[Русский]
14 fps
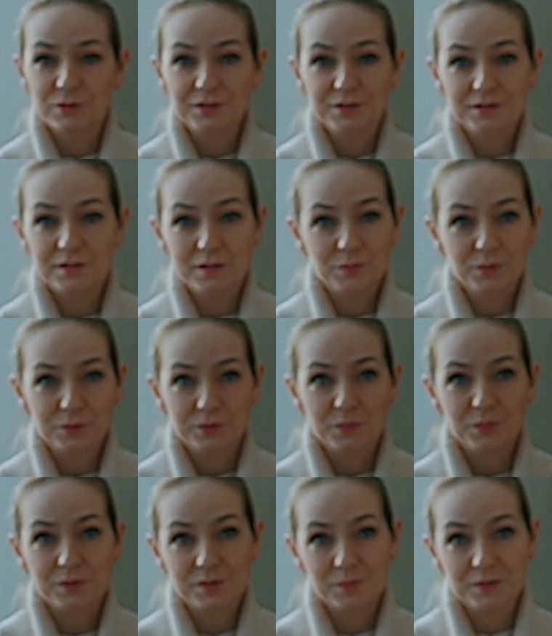один ребенок
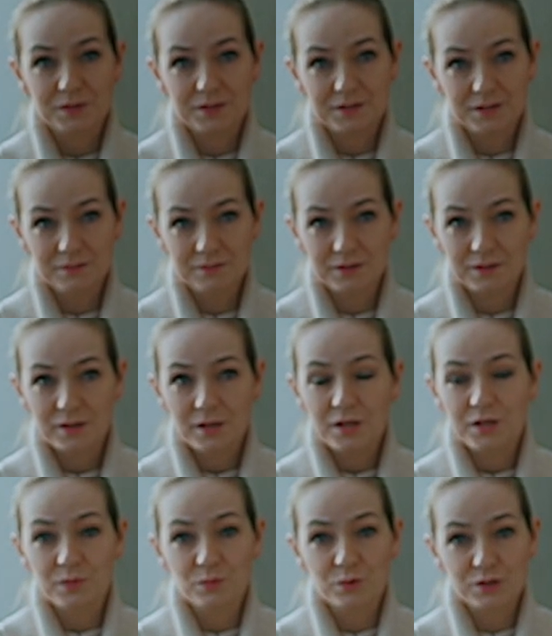перспективный
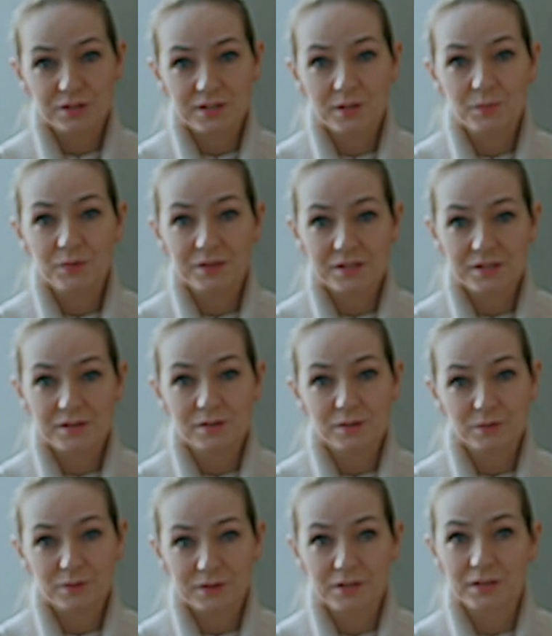и может добиться
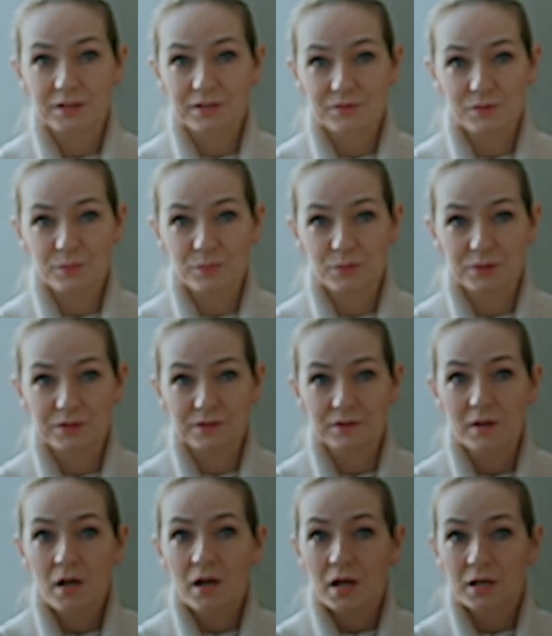результата в спорте,
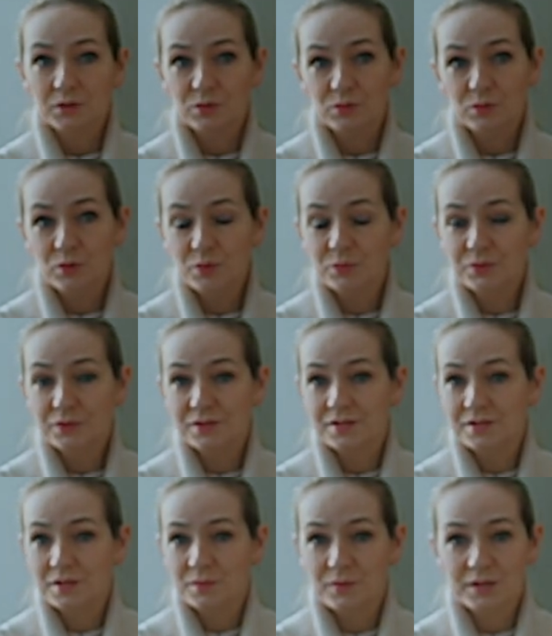а другой будет
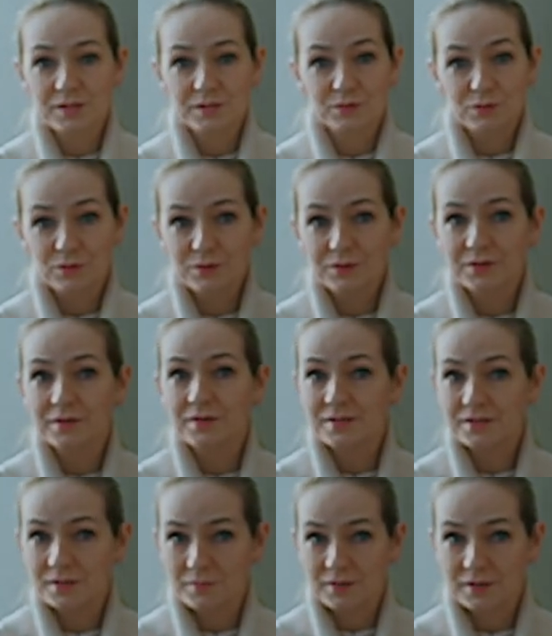заниматься только для
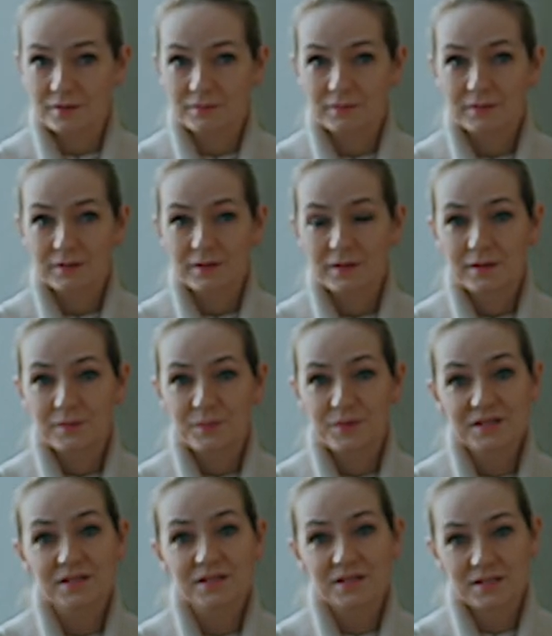себя,
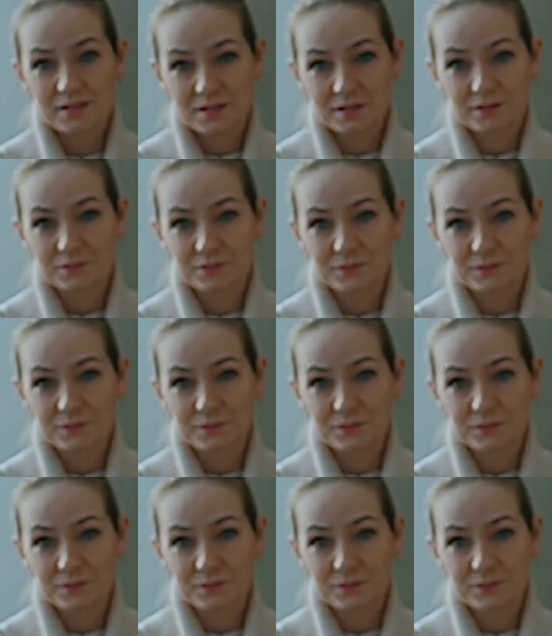без разрядов?